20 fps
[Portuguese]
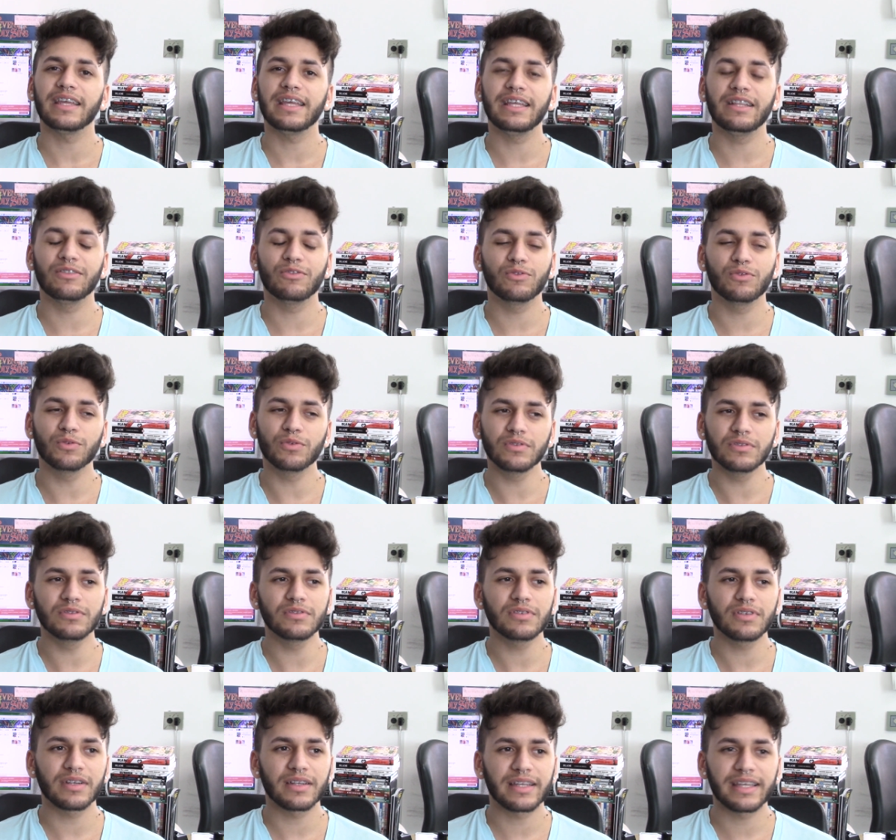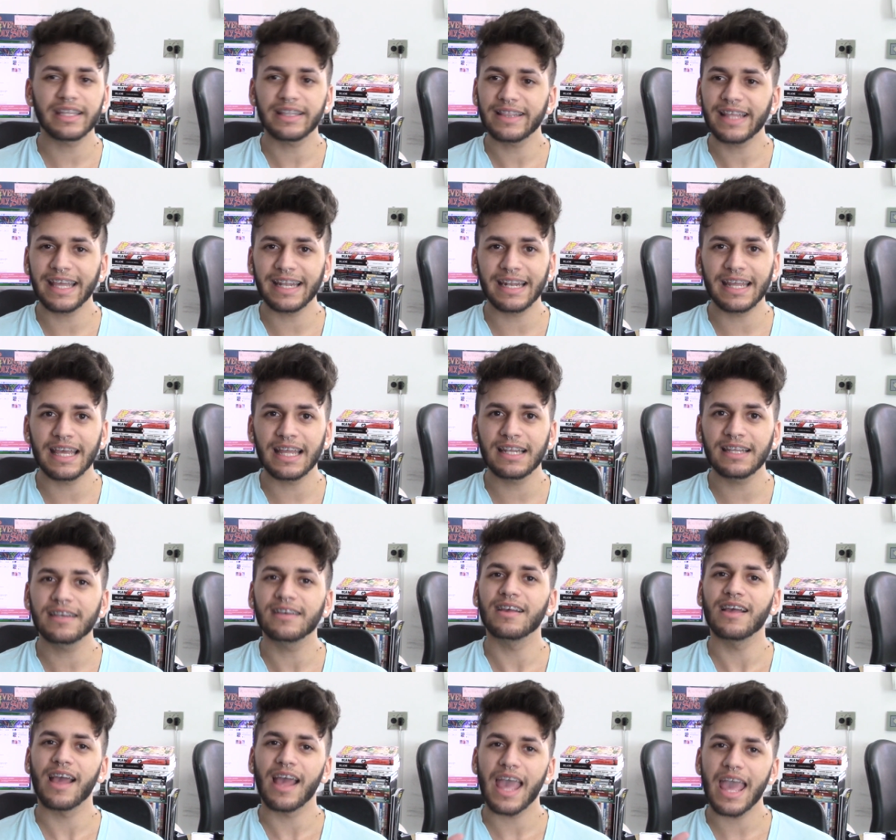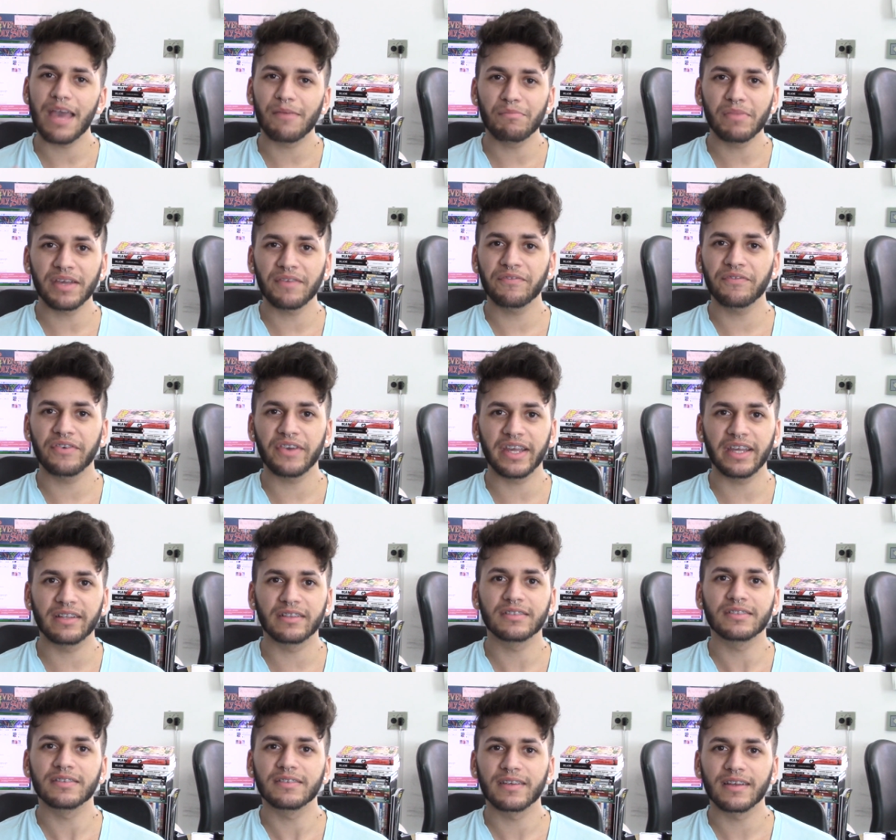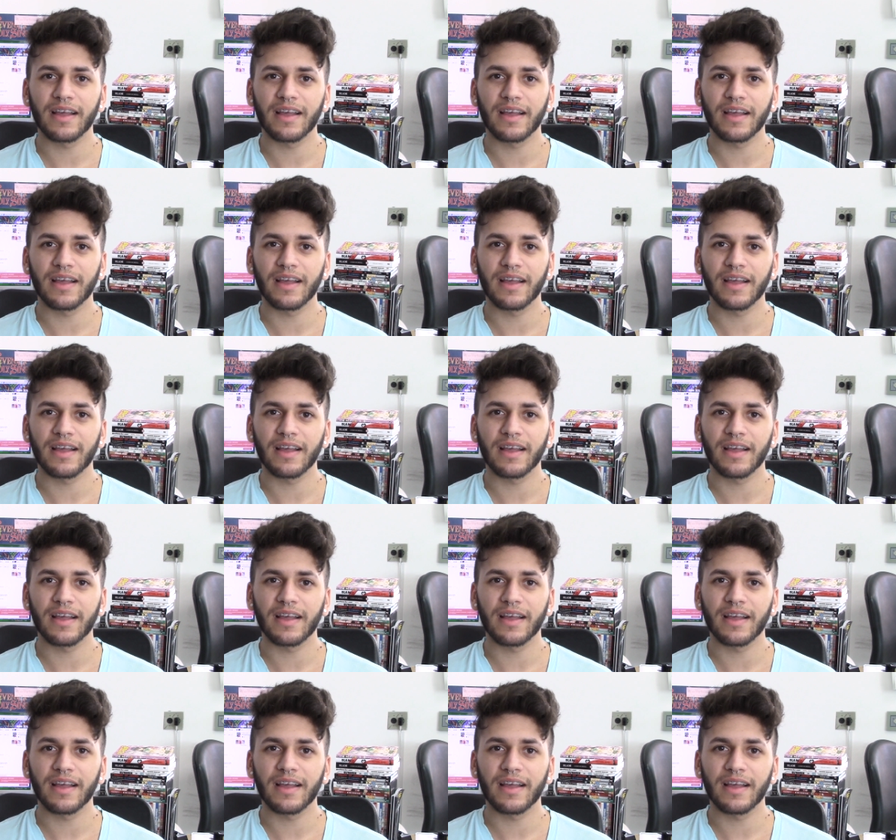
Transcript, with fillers: e tudo que tem nele é bem feito.